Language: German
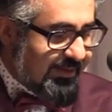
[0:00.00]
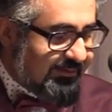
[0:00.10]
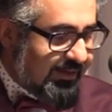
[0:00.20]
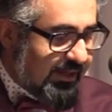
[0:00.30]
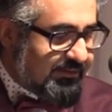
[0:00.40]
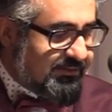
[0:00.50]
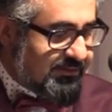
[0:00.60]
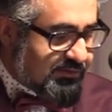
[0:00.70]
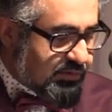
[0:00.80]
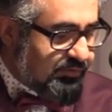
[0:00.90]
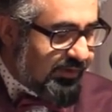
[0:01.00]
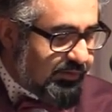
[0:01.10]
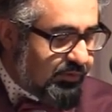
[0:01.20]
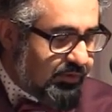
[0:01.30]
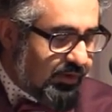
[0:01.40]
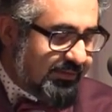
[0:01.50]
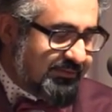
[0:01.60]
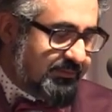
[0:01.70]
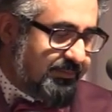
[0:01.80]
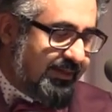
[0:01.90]
die als Zuwendung
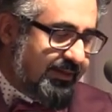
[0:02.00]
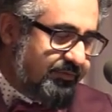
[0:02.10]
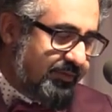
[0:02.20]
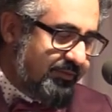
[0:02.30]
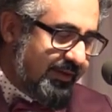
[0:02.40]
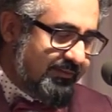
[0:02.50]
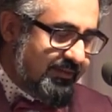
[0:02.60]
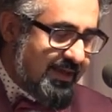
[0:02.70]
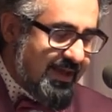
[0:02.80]
Gottes begriffen wird,